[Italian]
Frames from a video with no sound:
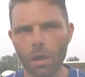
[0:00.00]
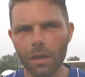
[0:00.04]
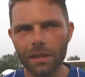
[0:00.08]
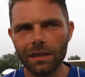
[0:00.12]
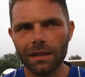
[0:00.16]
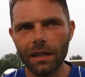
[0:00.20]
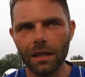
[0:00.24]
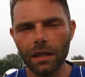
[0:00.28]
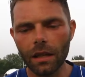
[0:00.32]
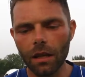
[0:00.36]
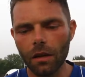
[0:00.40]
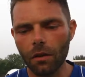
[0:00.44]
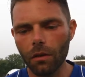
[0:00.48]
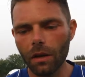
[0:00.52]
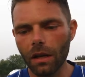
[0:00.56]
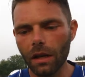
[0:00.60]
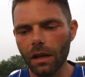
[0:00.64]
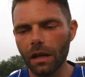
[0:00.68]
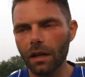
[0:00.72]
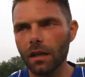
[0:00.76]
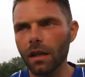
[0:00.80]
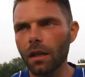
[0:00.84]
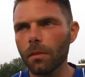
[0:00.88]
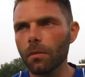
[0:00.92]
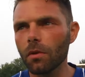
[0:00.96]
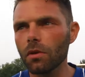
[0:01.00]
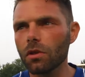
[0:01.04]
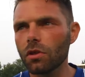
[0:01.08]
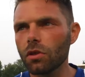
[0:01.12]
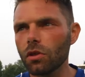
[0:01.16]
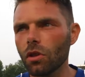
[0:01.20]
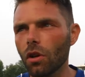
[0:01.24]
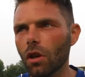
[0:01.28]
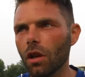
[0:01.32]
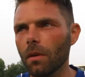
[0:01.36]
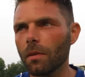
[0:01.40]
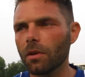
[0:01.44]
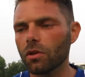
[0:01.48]
è stata una grande
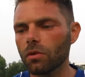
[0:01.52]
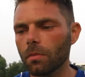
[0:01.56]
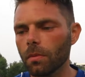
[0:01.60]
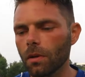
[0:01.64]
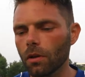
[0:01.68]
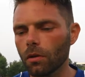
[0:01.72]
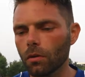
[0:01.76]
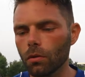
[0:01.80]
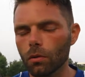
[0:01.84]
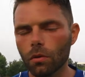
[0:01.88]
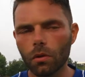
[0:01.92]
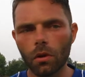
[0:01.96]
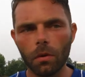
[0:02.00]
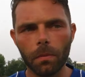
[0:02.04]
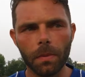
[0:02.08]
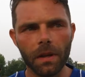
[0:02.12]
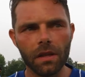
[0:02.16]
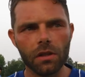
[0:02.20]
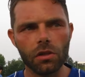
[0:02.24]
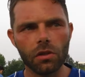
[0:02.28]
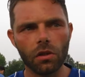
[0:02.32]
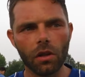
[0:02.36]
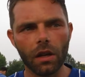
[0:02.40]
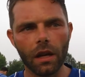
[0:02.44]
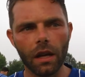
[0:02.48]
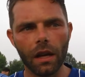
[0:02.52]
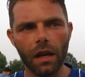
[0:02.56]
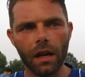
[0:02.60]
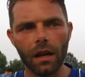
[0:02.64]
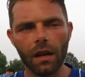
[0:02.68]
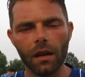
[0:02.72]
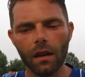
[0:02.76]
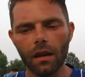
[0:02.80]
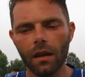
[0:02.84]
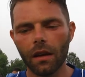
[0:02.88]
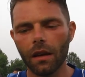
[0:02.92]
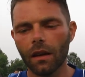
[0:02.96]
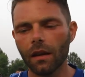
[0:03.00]
emozione, ma soprattutto penso che
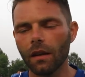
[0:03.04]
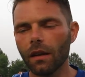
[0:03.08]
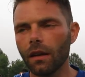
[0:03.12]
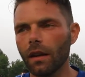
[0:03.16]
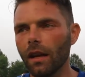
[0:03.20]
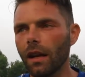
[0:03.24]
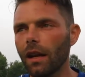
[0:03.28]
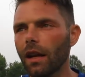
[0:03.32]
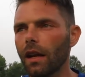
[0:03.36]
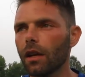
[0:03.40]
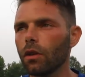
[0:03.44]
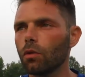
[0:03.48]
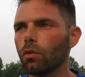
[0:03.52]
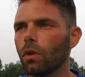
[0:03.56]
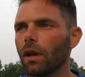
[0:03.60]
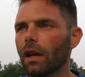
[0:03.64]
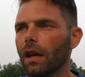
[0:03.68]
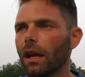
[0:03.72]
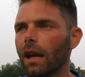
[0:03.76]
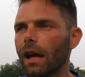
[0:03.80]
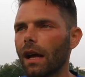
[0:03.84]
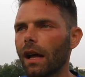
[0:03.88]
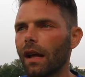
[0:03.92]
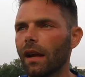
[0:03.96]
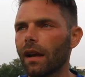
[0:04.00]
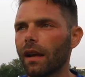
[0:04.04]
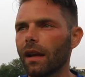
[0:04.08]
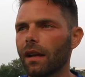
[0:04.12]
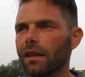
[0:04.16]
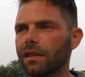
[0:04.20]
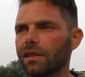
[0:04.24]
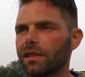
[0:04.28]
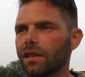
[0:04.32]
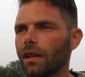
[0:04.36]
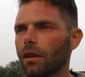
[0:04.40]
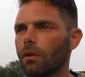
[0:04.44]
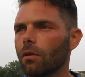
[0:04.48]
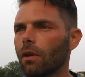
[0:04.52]
nelle due gare,
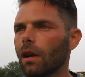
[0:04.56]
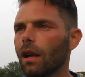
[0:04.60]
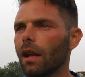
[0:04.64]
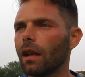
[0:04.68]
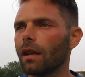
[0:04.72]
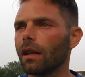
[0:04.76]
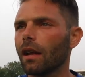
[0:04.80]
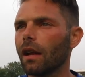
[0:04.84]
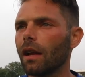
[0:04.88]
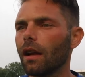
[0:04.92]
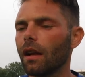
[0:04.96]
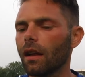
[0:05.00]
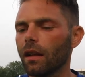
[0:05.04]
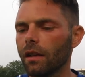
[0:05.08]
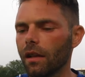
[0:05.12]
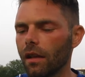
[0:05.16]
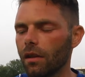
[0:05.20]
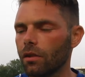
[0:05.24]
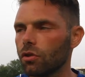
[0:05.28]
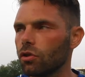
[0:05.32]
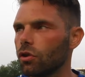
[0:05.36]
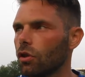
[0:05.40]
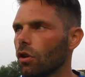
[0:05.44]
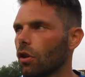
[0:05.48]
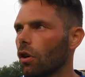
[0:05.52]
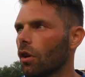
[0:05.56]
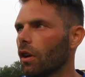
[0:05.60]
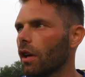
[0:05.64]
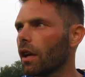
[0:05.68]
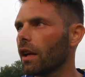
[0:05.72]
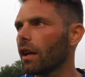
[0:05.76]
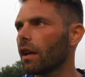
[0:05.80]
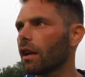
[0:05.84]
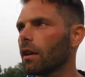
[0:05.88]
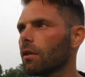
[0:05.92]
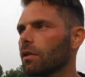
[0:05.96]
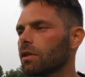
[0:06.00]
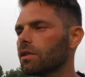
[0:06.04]
sia quella del, del
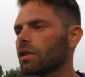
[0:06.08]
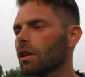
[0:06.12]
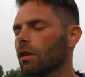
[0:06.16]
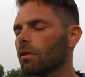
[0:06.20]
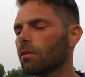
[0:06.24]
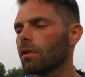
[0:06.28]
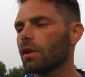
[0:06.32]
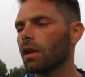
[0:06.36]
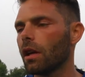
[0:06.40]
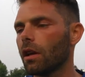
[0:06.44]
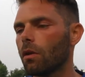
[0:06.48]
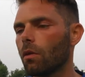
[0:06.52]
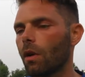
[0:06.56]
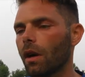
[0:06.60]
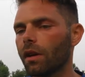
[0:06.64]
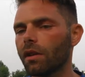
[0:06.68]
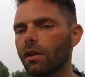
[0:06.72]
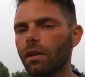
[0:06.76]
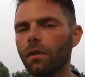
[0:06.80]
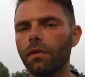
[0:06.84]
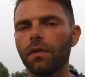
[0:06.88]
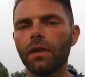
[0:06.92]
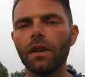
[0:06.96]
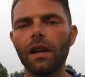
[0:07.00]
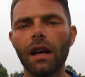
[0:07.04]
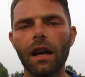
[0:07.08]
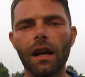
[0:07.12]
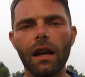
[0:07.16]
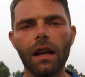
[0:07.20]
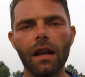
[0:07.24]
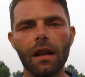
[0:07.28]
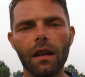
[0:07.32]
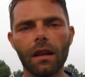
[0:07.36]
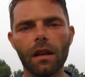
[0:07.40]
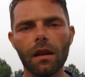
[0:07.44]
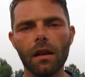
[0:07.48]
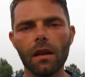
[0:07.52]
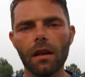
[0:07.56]
girone che questa qui dei quarti
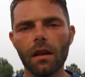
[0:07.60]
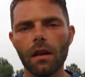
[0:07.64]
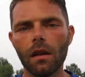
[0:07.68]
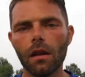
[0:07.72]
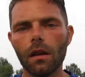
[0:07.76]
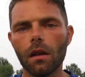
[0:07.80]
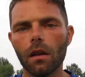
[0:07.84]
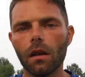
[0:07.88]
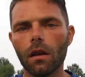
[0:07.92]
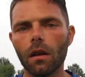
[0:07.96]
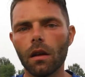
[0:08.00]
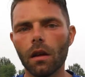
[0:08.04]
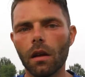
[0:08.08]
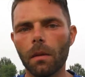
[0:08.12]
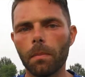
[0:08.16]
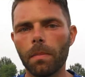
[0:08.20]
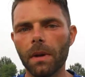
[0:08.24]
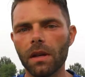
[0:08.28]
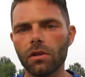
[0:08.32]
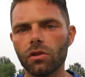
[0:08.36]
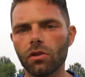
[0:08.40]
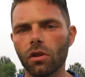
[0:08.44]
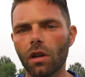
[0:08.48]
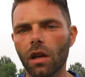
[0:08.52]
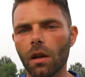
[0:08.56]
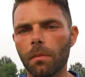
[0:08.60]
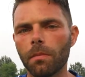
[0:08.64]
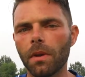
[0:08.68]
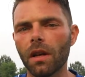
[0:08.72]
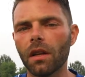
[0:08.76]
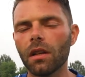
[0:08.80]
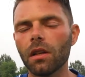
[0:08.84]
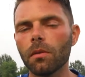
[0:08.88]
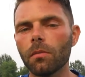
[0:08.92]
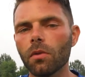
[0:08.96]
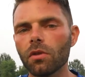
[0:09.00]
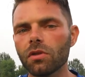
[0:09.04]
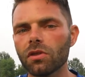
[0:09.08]
finale, eh, penso che abbiamo
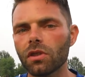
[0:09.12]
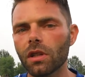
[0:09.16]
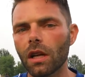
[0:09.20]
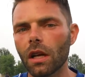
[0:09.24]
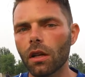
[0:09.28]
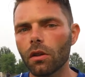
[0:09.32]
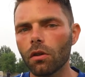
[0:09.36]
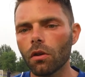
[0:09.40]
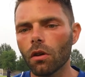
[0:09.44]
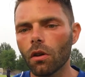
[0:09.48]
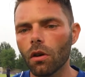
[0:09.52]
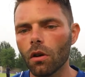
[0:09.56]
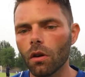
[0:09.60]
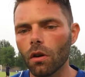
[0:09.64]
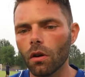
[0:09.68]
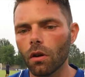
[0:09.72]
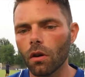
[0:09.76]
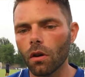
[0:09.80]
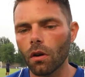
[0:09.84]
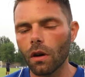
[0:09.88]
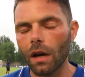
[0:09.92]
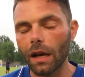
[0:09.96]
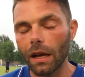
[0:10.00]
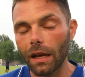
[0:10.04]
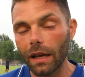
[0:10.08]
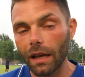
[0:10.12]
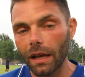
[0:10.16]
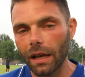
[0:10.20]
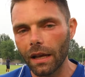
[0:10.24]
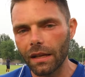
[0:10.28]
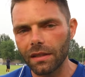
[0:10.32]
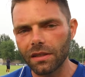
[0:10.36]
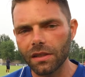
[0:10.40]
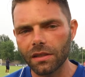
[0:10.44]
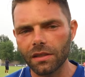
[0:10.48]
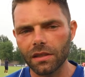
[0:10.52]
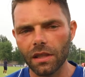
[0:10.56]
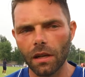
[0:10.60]
dimostrato, anche
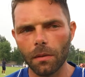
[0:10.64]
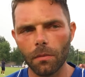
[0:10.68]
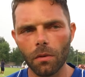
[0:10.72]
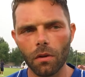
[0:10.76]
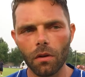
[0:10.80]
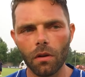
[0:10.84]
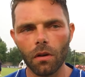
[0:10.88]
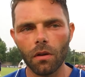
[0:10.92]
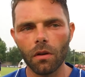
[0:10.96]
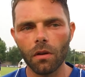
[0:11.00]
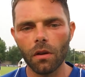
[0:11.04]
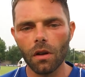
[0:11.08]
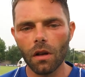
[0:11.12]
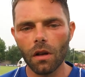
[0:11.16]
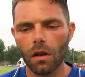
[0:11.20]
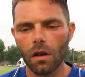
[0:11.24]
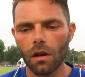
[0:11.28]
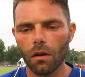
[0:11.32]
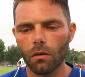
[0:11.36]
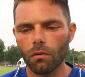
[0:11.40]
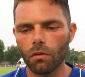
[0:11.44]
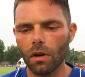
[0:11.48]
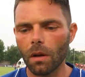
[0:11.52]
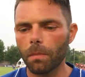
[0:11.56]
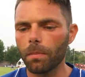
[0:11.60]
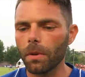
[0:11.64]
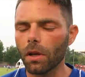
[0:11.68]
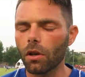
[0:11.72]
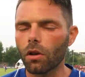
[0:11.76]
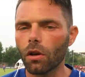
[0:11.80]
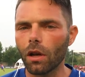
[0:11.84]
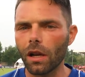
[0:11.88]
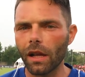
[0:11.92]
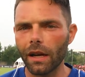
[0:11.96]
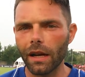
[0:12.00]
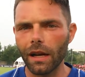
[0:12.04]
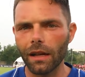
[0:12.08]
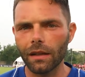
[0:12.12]
se siamo una
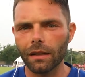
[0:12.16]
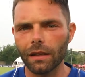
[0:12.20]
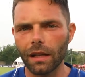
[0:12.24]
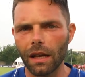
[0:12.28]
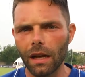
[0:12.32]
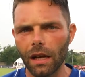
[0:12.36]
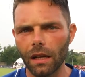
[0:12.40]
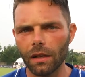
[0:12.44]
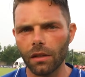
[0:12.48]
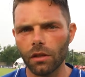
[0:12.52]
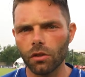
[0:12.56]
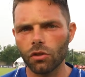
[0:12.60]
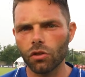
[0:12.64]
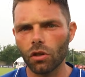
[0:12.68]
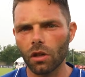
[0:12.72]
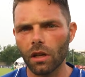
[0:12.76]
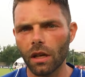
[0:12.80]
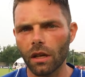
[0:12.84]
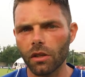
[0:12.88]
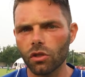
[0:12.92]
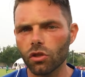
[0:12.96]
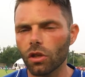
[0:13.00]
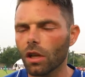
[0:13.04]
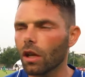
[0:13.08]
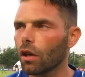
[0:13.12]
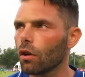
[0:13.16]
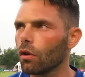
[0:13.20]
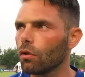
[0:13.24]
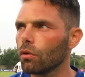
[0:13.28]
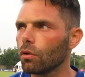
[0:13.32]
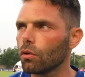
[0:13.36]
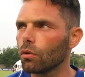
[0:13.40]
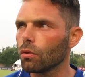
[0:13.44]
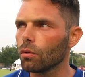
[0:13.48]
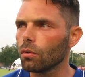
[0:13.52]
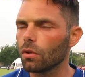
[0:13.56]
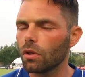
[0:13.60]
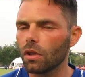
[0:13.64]
piccola realtà, di giocarcela con
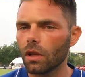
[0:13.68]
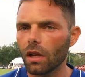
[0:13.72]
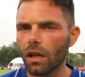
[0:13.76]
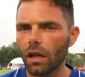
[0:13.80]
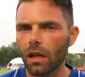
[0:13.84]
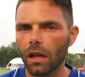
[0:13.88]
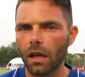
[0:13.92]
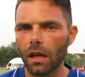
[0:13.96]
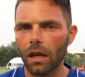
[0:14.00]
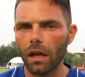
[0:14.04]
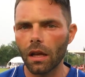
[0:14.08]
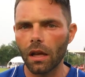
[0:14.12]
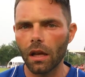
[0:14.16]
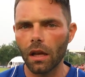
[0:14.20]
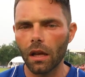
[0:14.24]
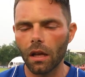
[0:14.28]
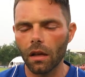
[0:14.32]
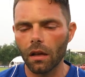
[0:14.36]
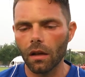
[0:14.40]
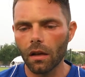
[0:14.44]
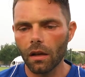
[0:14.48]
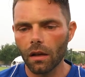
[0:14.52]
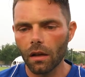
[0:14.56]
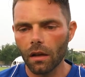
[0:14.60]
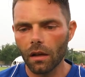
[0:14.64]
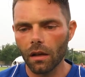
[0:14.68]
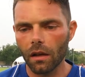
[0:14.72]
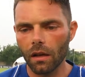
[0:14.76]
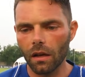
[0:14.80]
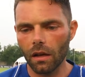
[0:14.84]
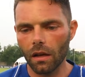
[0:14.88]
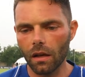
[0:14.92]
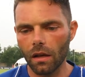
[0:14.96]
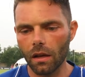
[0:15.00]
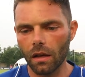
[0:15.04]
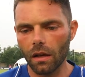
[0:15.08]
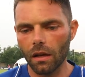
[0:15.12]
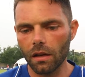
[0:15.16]
tutti e
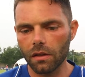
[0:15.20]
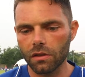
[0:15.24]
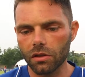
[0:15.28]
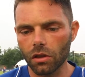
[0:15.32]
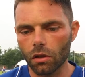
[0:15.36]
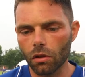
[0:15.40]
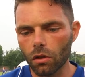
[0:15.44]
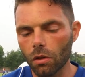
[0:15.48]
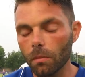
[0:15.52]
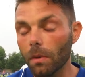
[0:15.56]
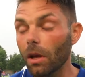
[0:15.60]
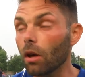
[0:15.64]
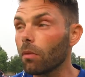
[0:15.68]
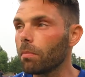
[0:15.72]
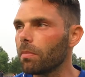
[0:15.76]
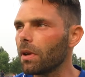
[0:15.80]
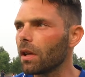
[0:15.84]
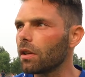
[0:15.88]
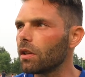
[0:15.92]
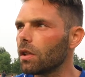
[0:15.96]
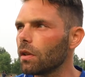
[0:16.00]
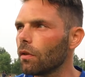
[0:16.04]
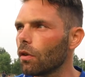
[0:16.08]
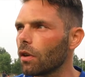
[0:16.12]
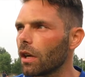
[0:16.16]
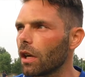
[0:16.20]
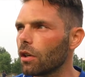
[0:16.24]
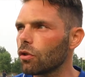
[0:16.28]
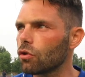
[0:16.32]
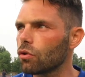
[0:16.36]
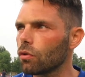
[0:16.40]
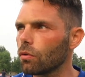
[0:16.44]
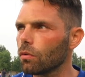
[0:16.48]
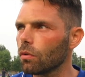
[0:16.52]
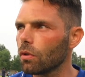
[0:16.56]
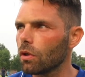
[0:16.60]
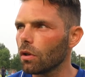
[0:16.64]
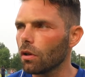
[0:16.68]
eh, secondo me obiettivo
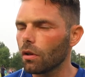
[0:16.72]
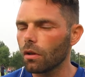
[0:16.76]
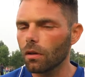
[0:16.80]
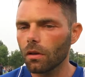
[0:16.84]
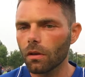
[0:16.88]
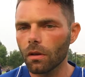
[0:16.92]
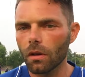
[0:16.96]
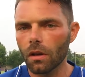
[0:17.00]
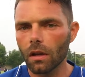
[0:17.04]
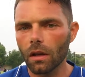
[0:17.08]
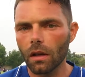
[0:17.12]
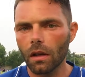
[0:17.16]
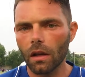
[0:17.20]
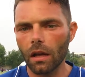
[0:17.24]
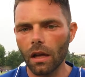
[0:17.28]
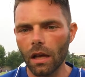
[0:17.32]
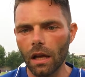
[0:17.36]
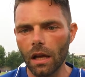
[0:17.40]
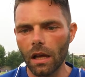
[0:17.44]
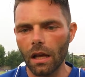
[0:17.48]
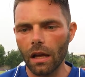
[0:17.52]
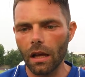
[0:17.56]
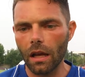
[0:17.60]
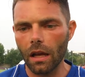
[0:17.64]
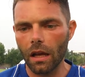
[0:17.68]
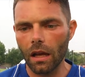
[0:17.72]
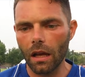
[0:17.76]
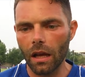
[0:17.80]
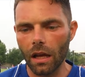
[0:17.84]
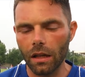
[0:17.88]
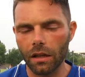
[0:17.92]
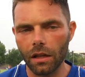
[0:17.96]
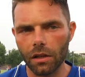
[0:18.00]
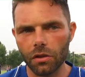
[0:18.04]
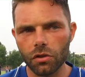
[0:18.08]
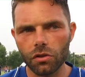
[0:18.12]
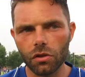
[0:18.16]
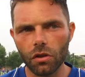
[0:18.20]
raggiunto e
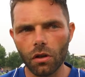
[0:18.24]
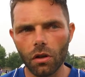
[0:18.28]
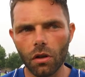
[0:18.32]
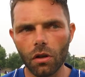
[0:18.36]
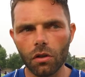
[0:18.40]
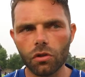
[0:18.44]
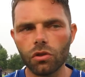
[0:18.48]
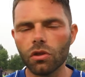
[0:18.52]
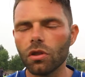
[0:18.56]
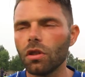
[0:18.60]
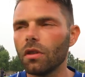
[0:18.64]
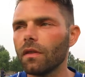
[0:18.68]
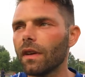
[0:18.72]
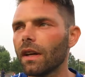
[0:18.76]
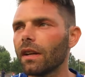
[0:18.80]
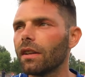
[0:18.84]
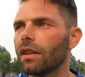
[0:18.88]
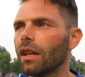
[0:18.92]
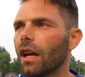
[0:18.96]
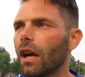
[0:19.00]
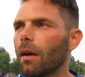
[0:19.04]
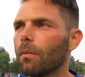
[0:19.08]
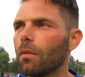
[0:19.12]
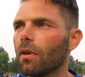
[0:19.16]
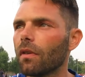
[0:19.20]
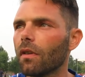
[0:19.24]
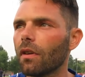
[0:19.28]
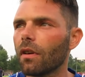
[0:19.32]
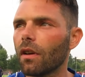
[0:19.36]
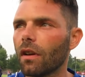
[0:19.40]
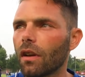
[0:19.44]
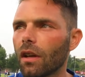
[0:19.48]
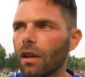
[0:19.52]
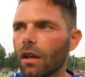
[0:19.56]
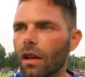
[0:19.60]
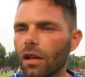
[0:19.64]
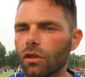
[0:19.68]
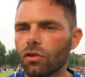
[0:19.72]
adesso ci divertiamo
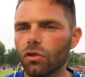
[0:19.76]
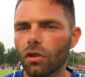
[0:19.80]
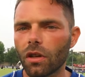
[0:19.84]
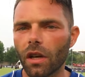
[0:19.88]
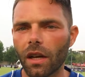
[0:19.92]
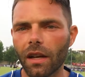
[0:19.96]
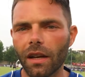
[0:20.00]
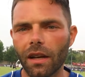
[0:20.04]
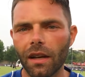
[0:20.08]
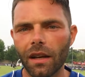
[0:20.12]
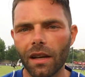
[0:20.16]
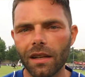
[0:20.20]
a giocare